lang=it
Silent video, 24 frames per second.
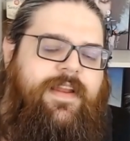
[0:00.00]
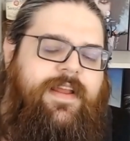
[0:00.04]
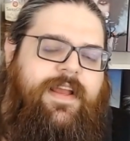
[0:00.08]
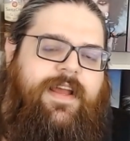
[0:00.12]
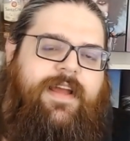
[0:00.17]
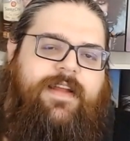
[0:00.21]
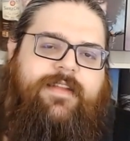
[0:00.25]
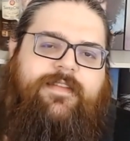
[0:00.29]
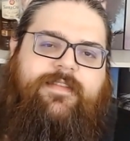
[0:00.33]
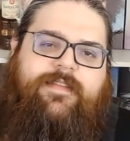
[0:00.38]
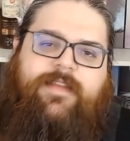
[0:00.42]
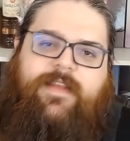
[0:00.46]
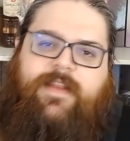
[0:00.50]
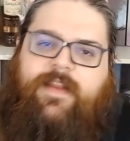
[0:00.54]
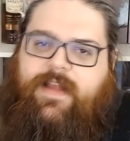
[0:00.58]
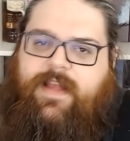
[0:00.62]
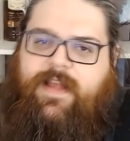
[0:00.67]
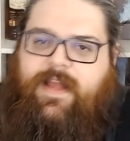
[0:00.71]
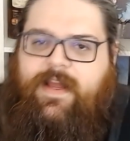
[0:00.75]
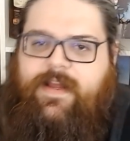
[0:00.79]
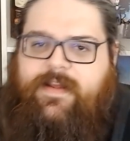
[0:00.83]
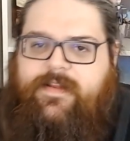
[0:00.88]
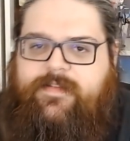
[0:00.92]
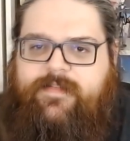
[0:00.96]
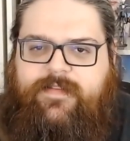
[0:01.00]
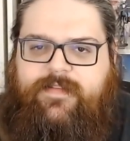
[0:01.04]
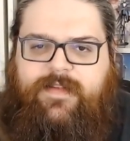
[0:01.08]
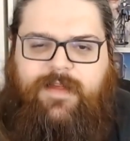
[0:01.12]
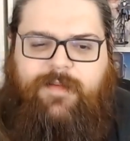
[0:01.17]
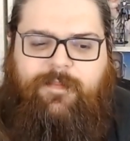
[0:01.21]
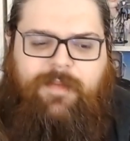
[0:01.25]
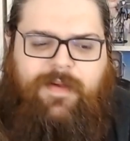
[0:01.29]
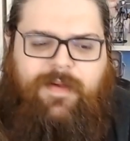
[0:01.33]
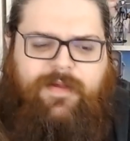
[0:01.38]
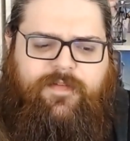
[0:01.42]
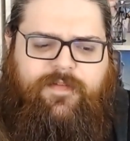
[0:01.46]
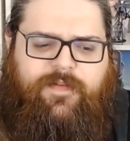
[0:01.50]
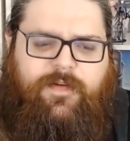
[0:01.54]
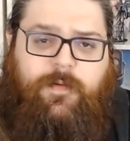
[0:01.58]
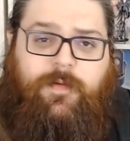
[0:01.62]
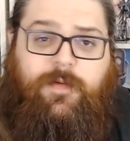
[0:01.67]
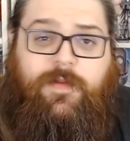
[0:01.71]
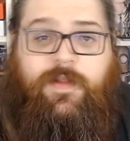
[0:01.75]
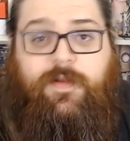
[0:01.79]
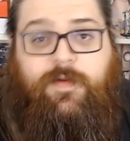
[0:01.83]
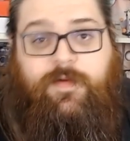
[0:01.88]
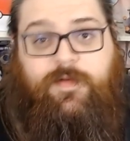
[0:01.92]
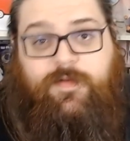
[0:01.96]
ragazzi e ragazze e
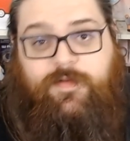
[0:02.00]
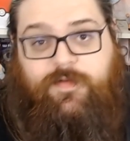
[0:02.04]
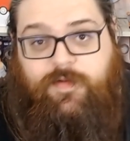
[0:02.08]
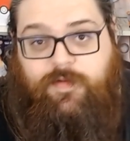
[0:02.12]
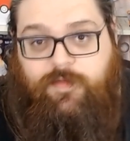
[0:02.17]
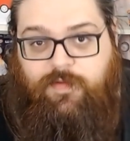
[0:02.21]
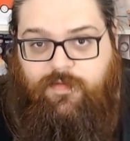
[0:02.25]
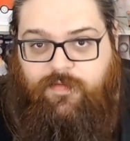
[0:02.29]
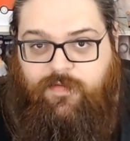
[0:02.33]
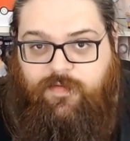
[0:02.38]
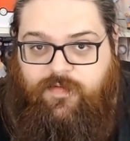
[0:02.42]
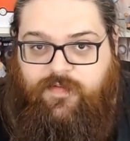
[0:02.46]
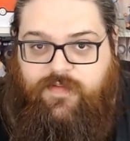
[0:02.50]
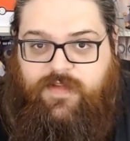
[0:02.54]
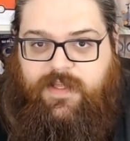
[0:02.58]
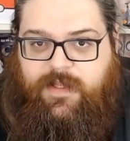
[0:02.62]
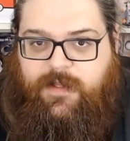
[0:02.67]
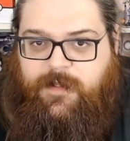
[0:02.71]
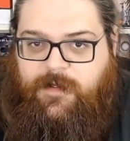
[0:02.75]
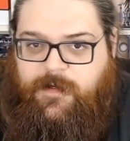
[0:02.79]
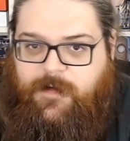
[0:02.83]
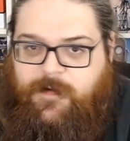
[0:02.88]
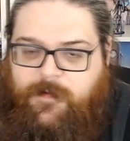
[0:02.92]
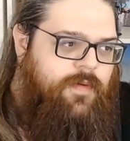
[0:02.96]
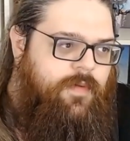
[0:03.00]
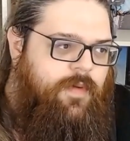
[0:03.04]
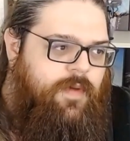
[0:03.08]
benvenuti in questo nuovo video.